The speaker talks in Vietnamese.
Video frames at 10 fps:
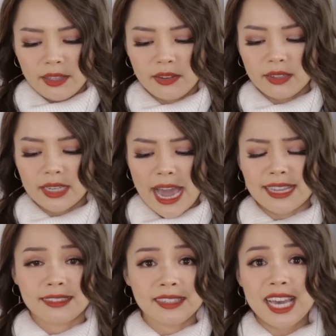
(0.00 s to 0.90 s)
những
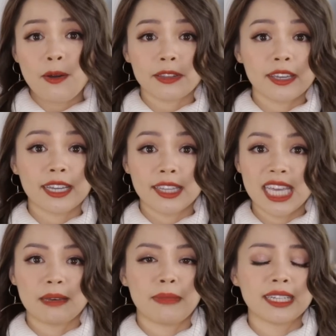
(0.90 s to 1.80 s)
cái dĩa hoặc những cái
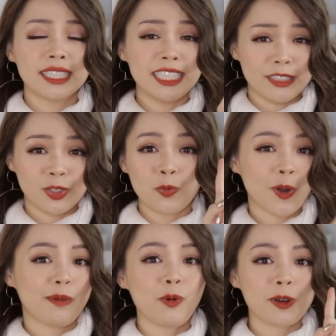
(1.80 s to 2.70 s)
thìa mà chỉ dùng
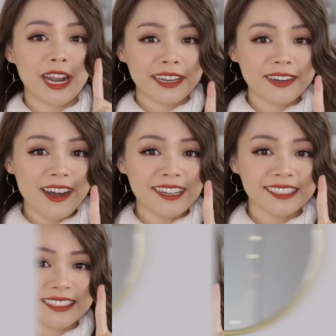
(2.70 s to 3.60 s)
có một lần nữa
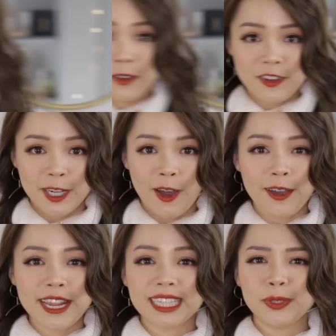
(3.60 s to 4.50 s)
rồi vừa
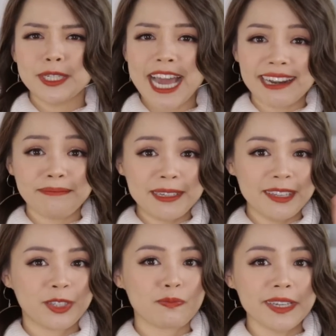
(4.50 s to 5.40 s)
nói đến chuyện ăn, bây
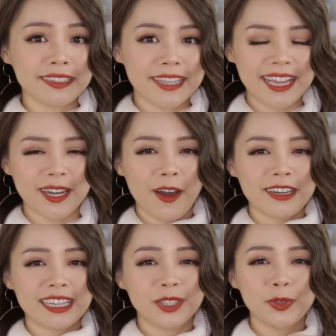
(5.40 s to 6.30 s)
giờ chúng mình sẽ nói
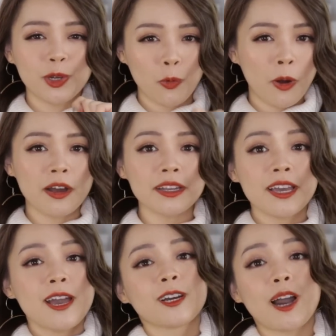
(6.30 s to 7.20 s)
đến chuyện uống
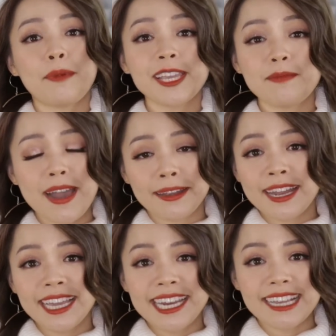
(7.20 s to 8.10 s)
Có bao nhiêu bạn
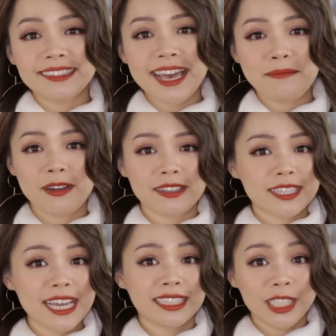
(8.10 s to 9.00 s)
đây đã xem ở
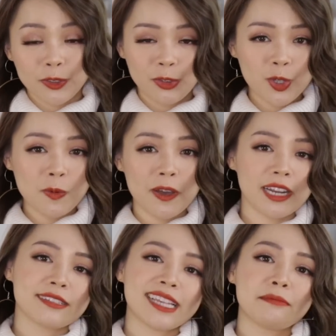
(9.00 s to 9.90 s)
trên Youtube hoặc
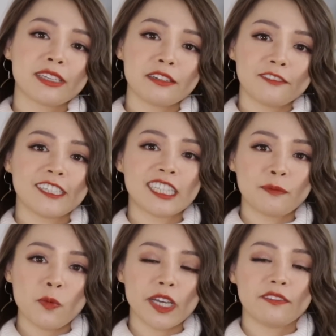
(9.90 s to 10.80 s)
là xem trên
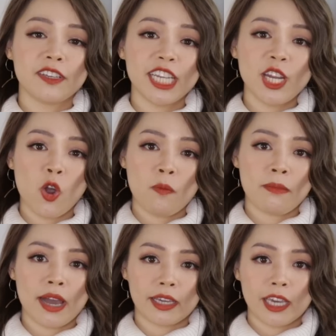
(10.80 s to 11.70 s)
Facebook cái video
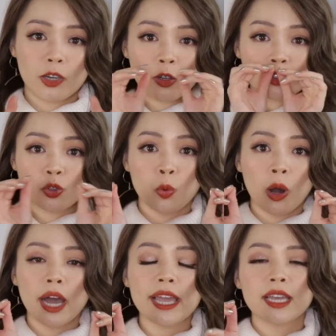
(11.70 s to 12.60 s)
mà cái con
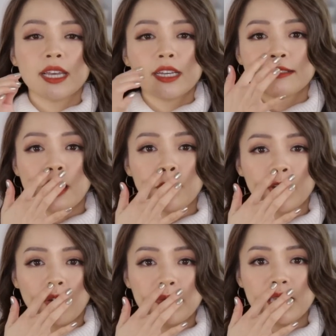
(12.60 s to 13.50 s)
rùa ấy Xong rồi
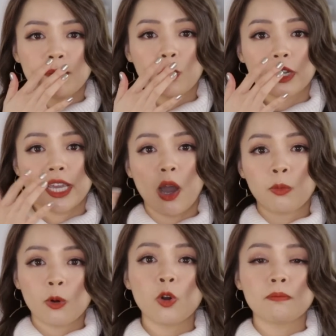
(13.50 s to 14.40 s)
nó bị một cái
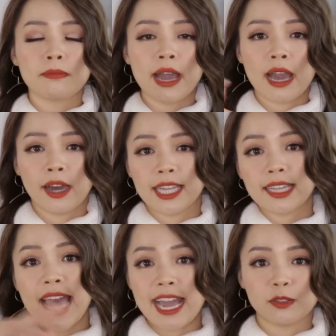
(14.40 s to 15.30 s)
ống hút mà người ta
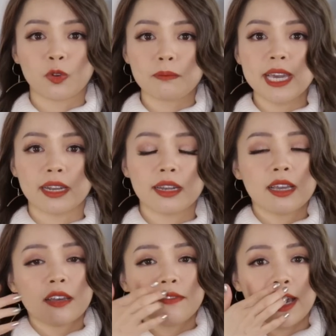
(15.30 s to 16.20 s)
thải xuống biển
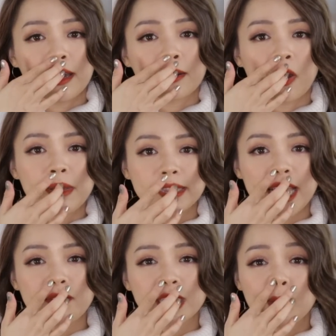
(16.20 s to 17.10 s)
và nó bị
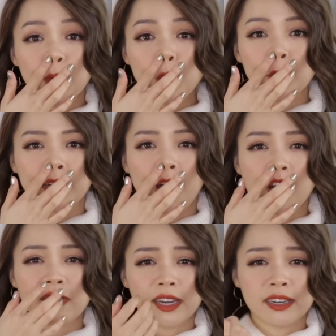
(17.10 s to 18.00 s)
tắc vào trong mũi của
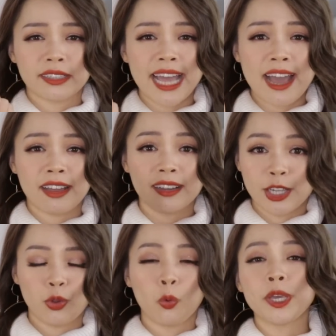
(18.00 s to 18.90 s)
nó và người ta
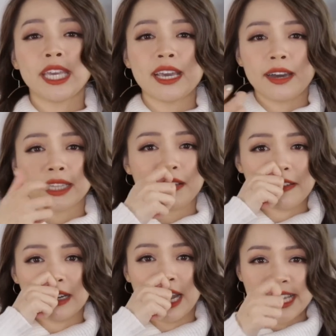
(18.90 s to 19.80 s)
người thú y người ta
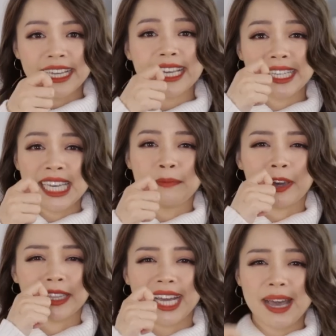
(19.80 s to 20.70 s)
phải lấy cái kìm
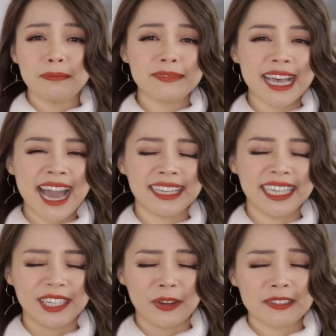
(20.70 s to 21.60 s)
người ta gấp ra
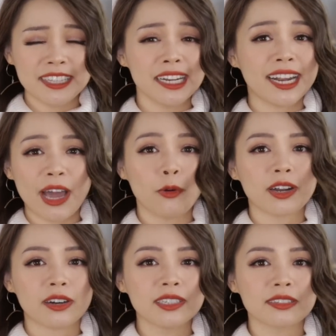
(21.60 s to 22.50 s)
nhìn nó rất là đau
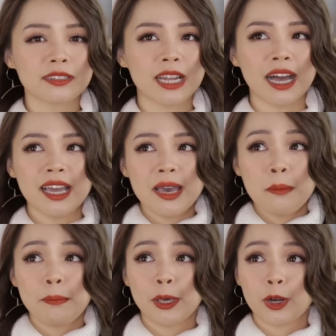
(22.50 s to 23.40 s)
đớn thực sự là
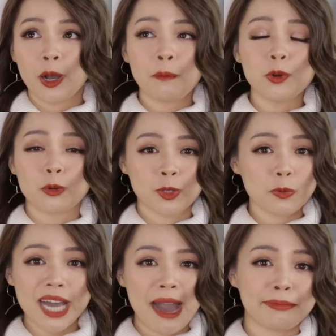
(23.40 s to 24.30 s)
mình còn không đủ
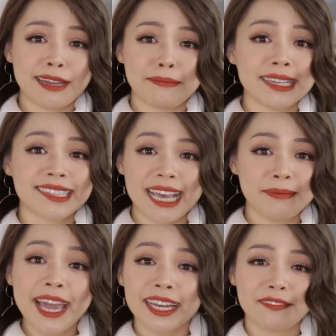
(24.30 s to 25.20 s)
dũng cảm để mình
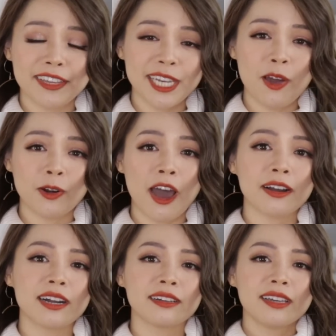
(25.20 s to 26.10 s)
xem hết cái video
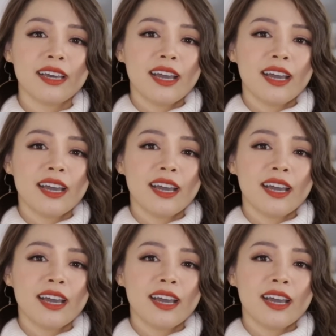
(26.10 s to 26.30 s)
đó cơ